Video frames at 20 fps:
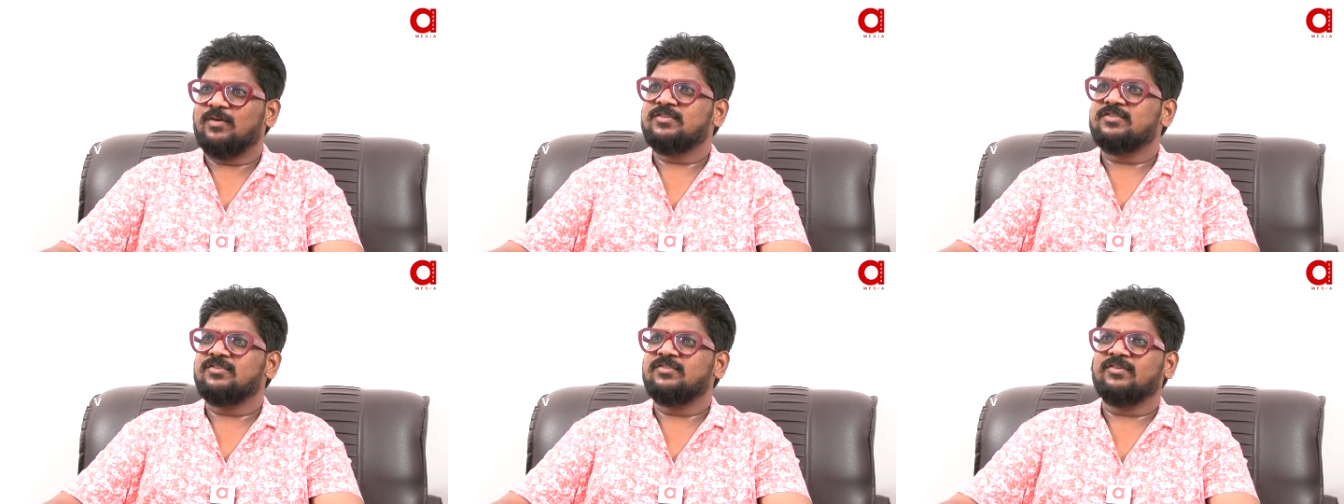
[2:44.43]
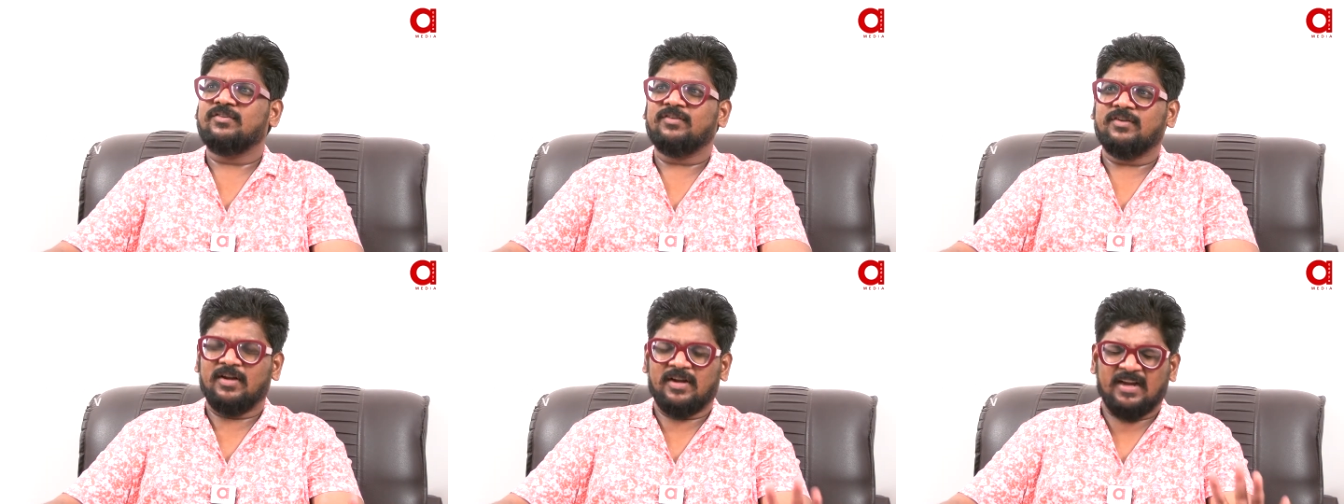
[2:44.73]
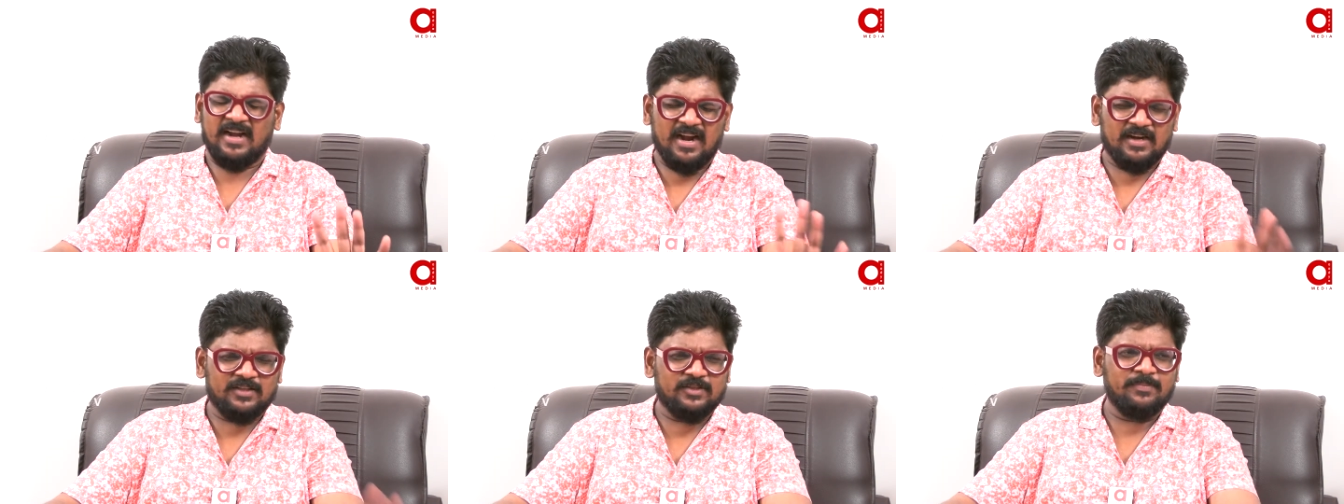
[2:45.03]
రోజు
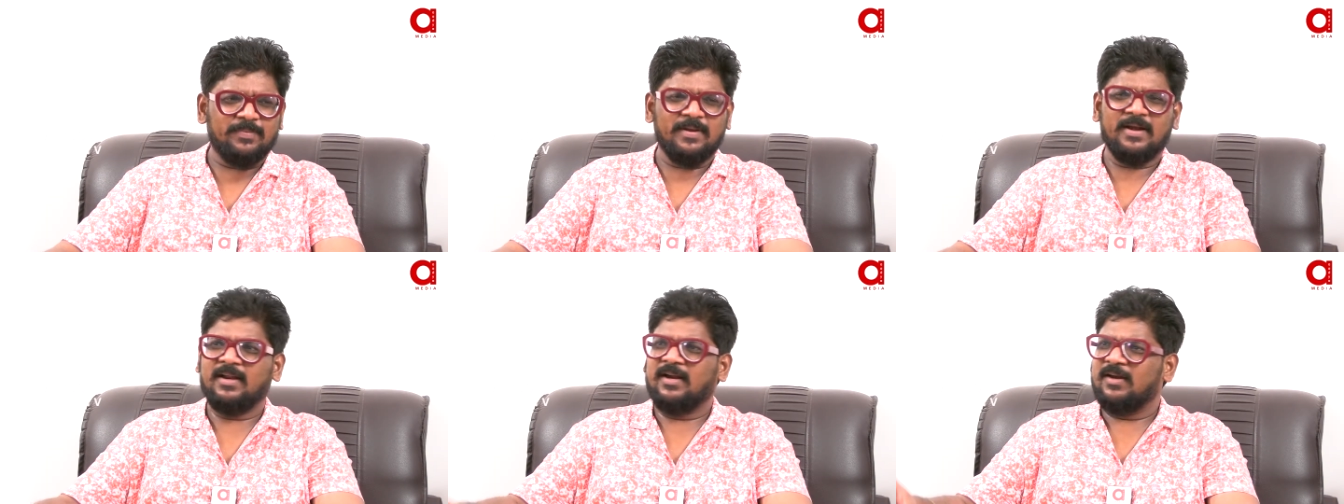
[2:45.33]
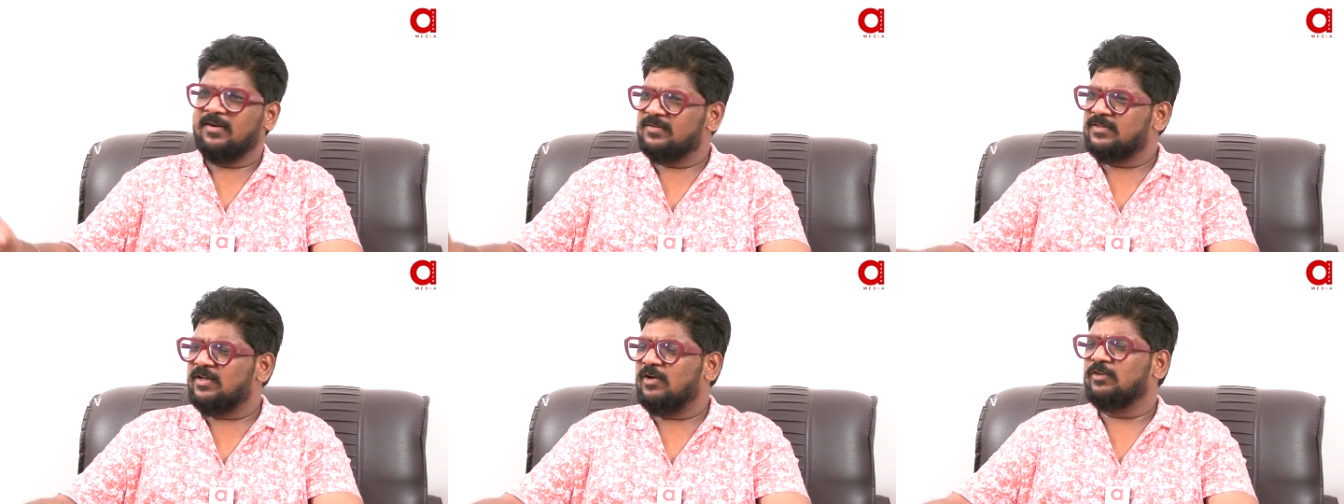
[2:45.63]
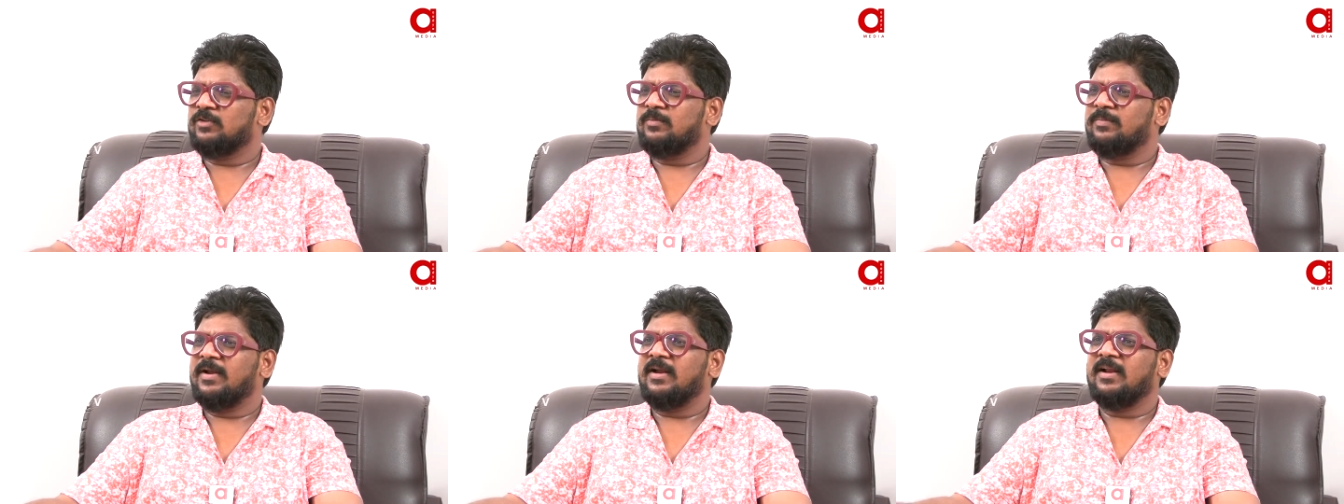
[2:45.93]
నార్త్ పెళ్ళిళ్ళు
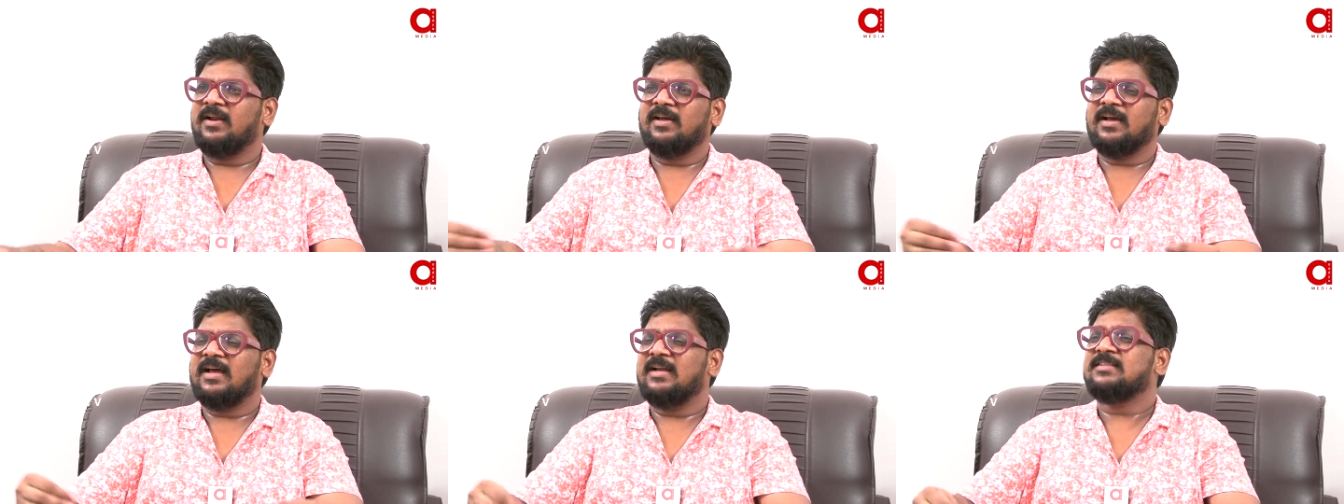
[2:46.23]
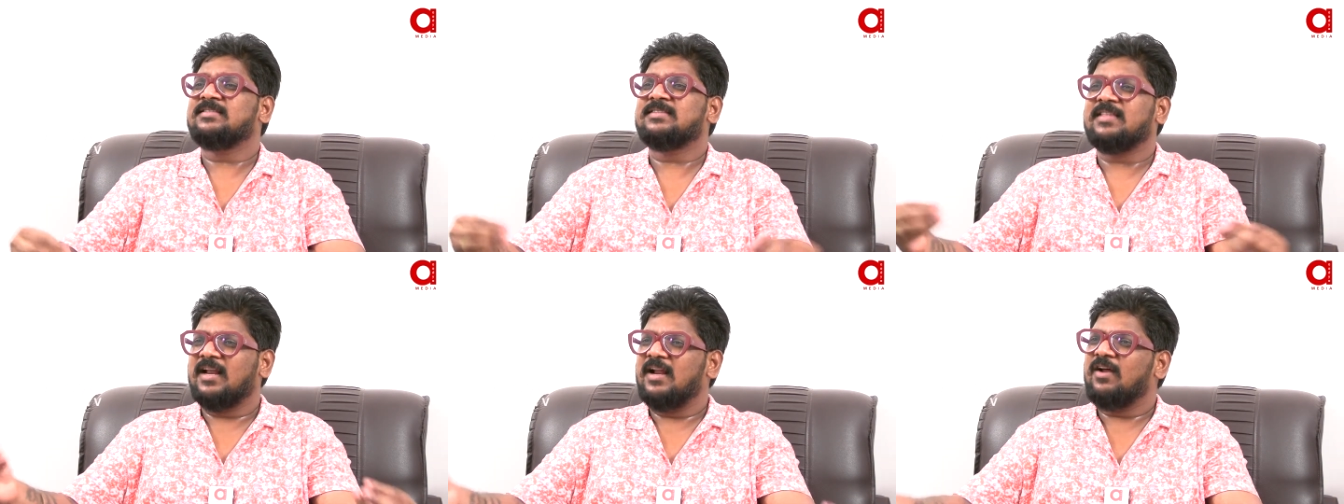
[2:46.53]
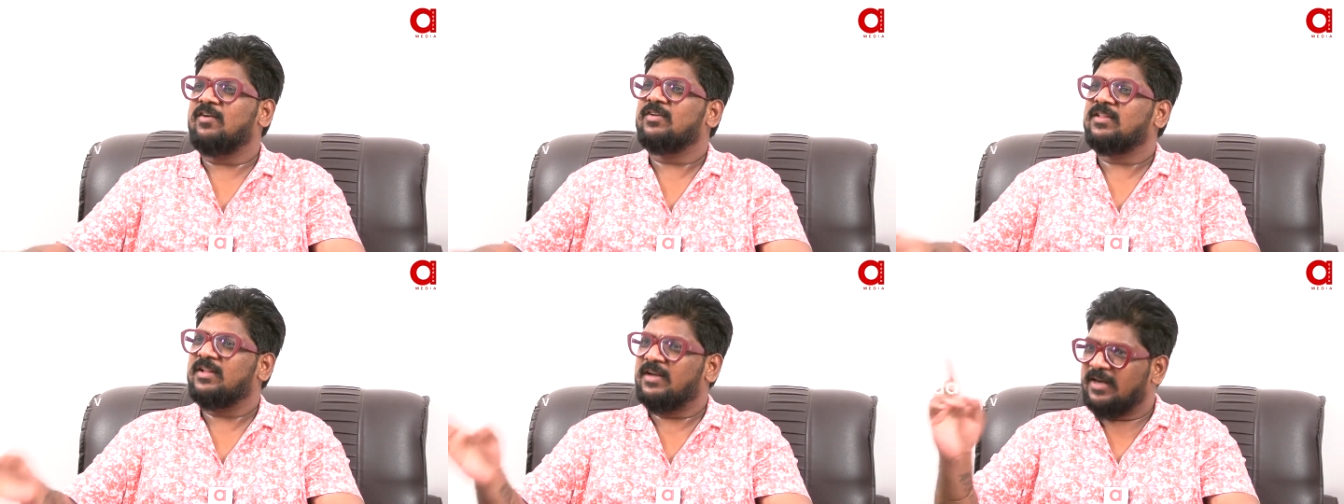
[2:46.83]
సౌత్ పెళ్ళిళ్ళు కలిస్తే
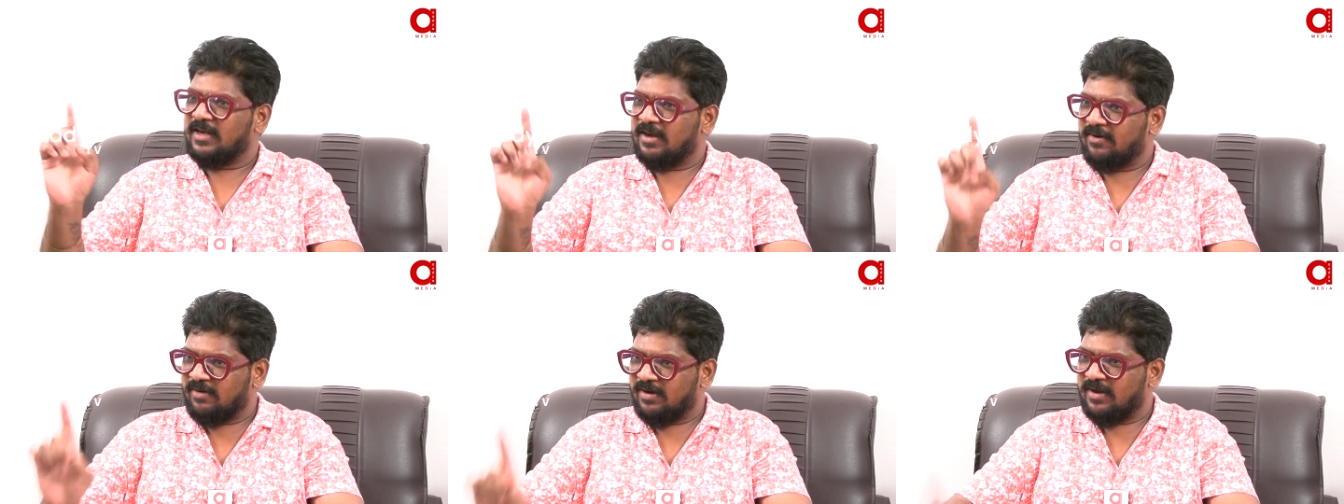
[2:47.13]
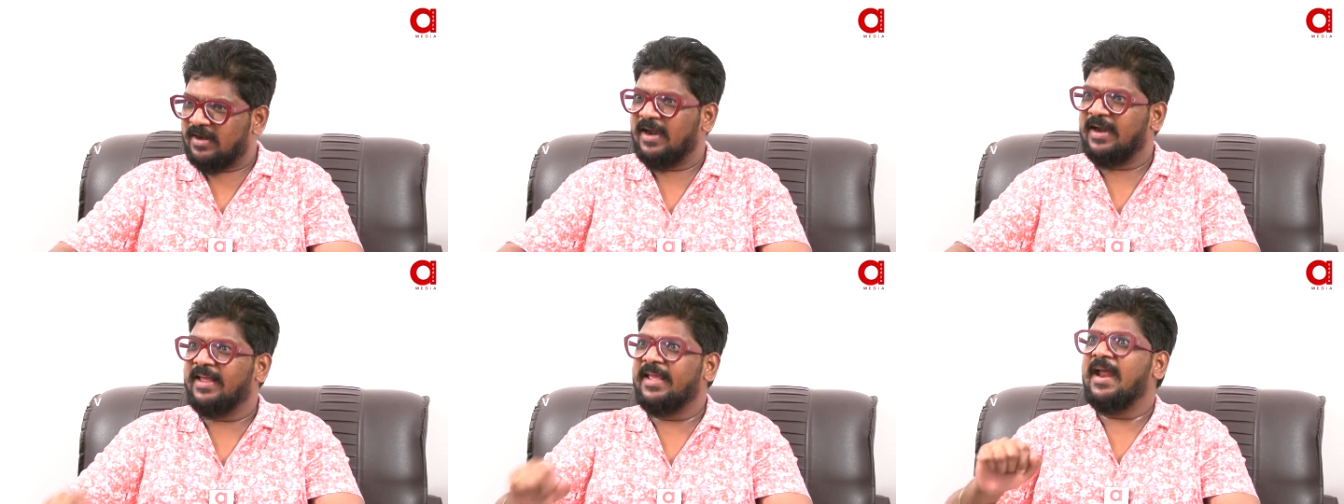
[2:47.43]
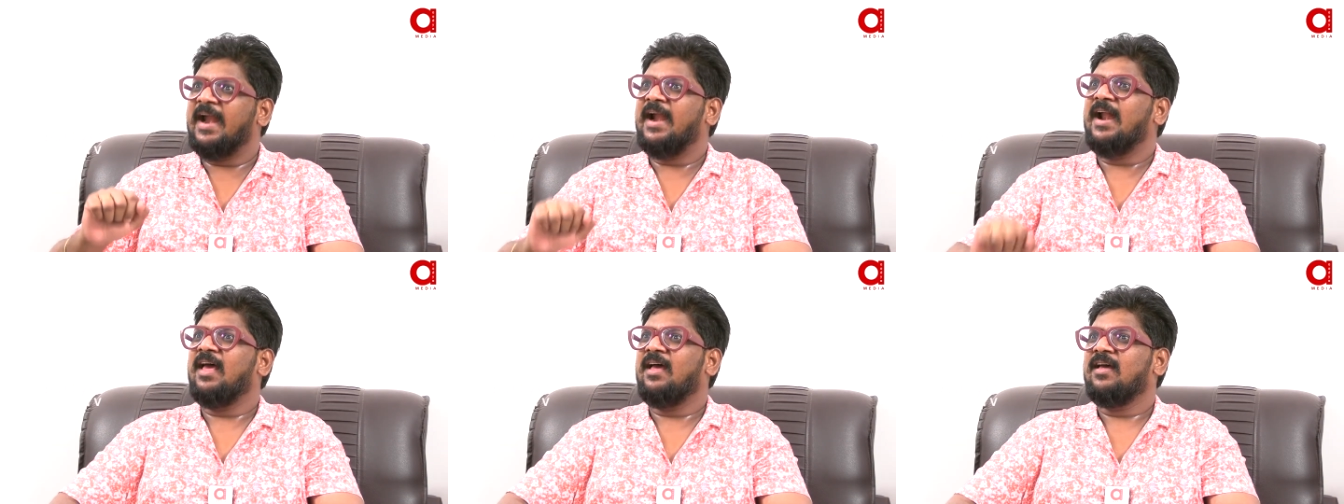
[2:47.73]
ఎలా ఉంటుంది నిన్న ఎవడన్నా
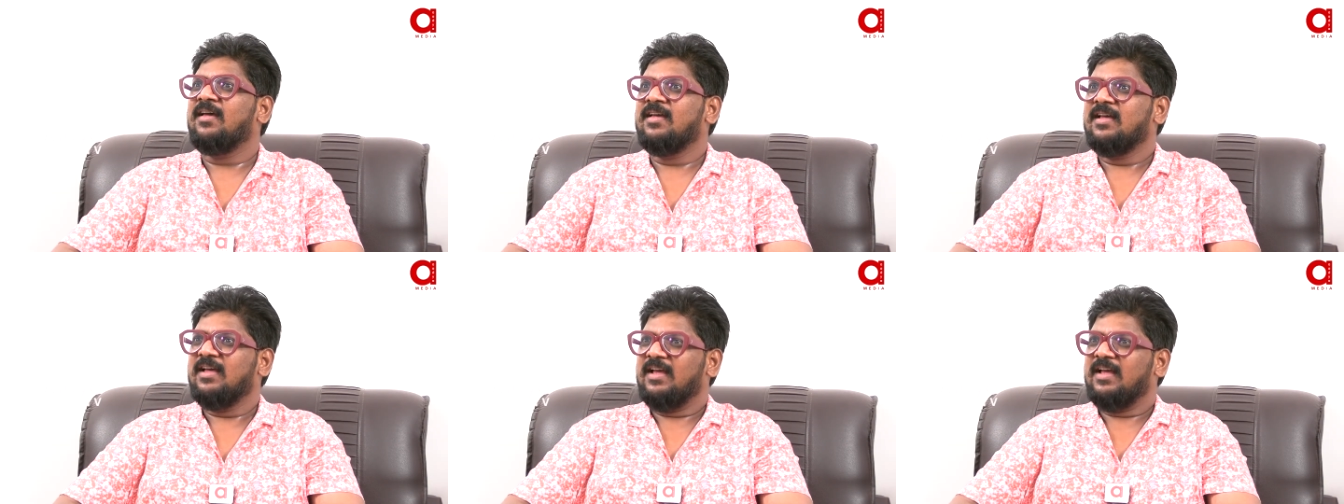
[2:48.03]
అడిగాడా